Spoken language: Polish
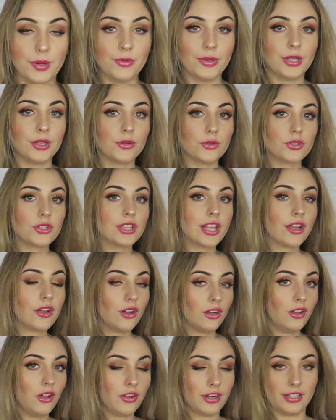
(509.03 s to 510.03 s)
Były różne
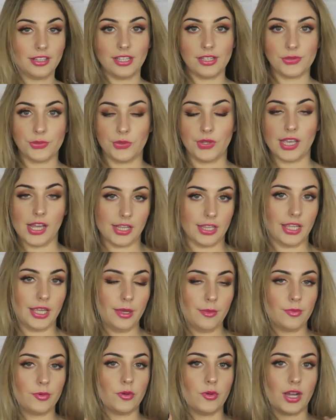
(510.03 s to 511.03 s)
kolory tej
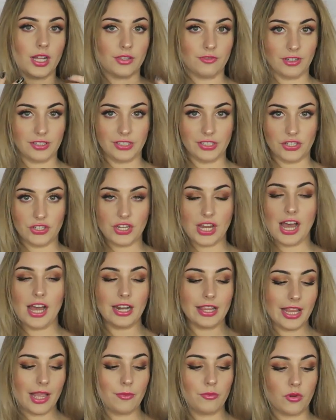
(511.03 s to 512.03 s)
sukienki, była właśnie
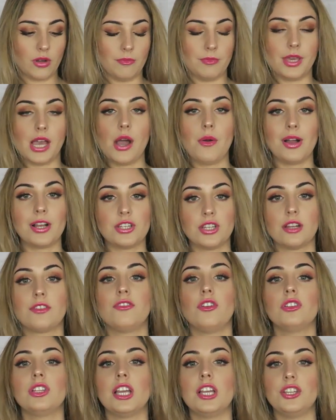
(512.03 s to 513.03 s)
czarna, była biała,
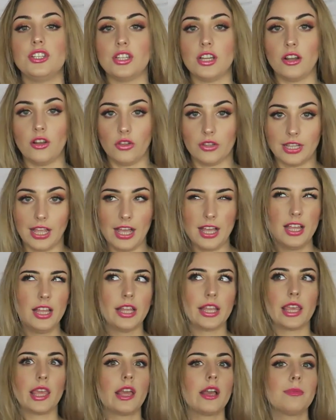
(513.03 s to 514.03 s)
czerwona i zielona
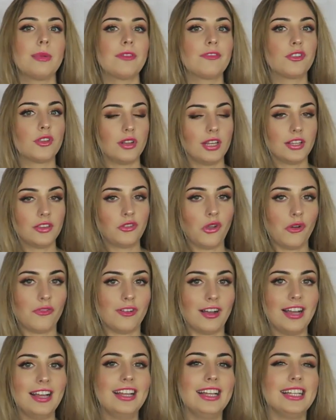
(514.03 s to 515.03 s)
i chyba
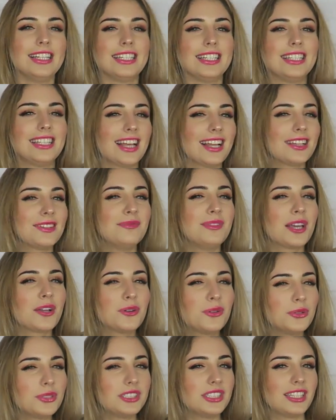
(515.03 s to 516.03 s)
fioletowa i tak
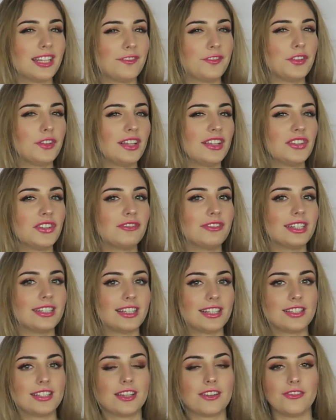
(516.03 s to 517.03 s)
mnie kusi ta fioletowa
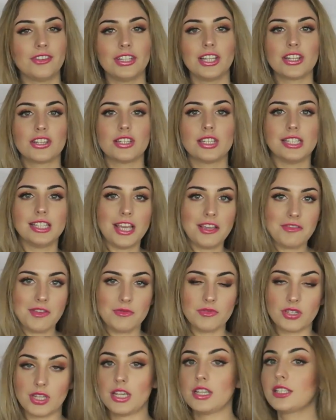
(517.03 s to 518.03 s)
i ta czerwona, że nie
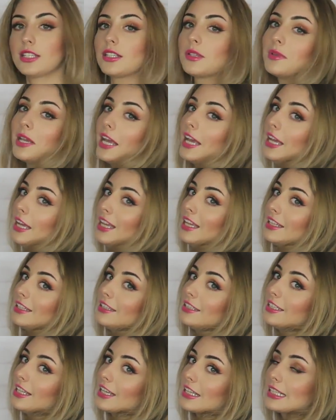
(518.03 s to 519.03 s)
wiem czy jeszcze sobie
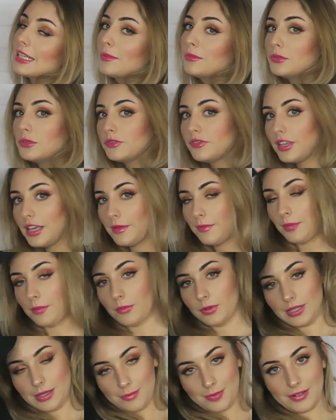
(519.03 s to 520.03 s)
nie zamówię,
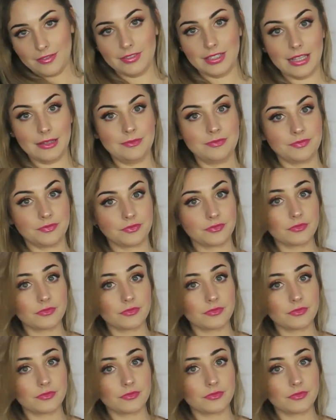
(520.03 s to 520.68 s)
bo naprawdę